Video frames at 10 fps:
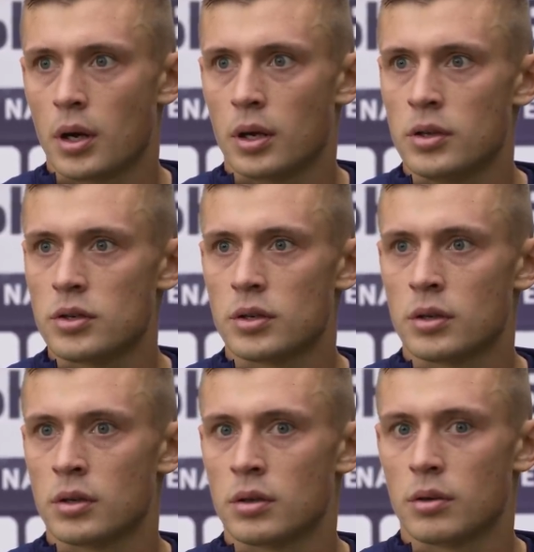
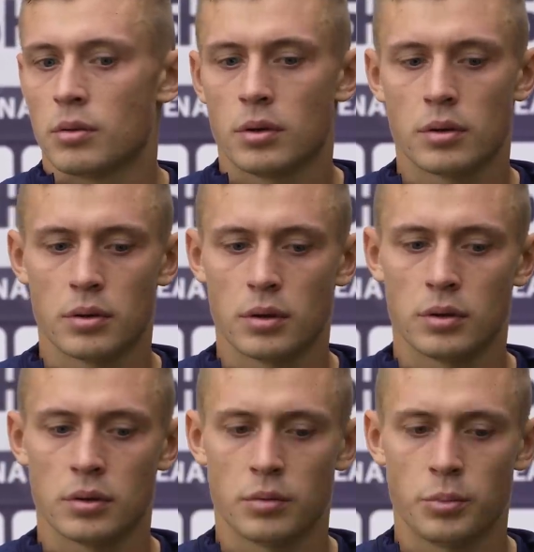Конечно,
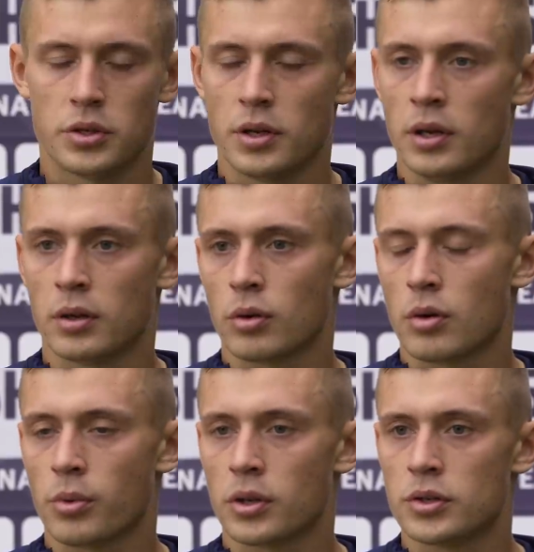э, впечатления
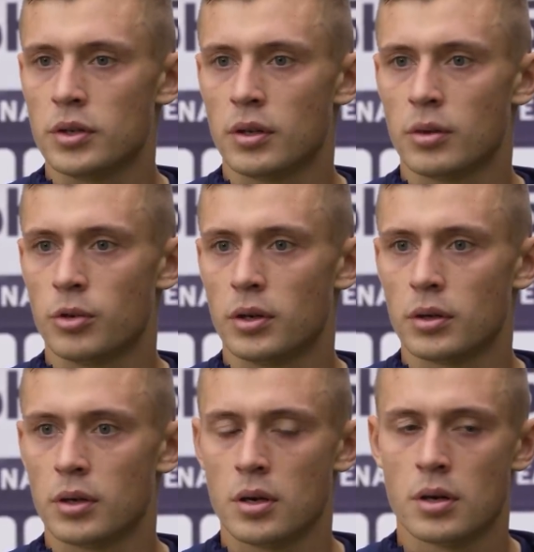только положительные
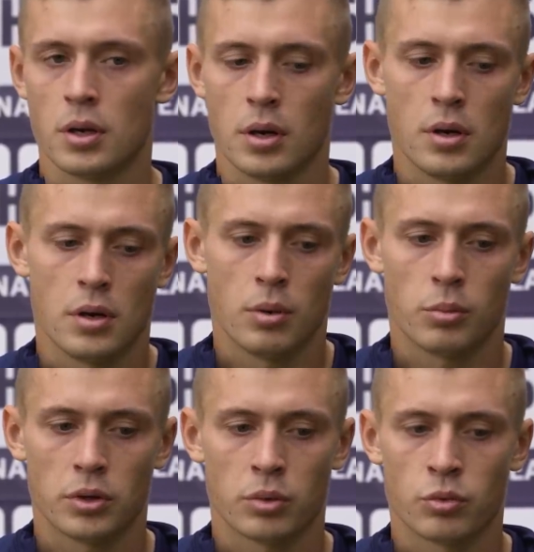были,
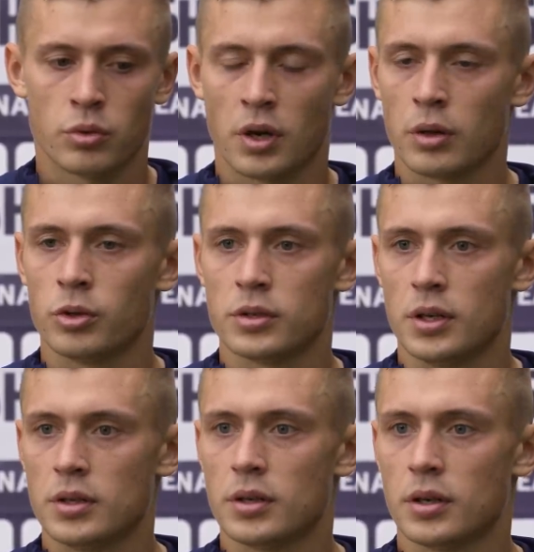поэтому рад был
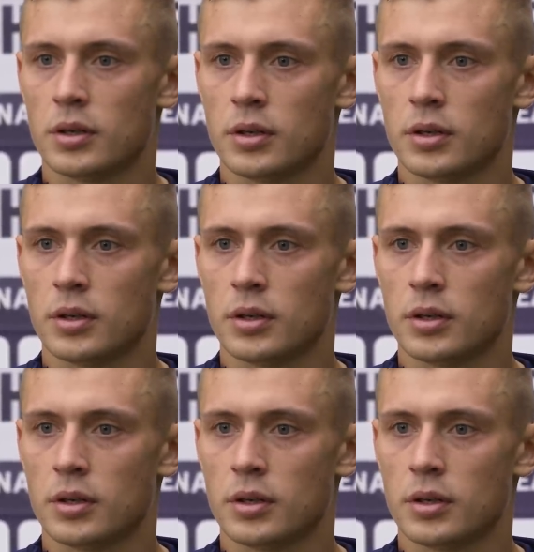здесь.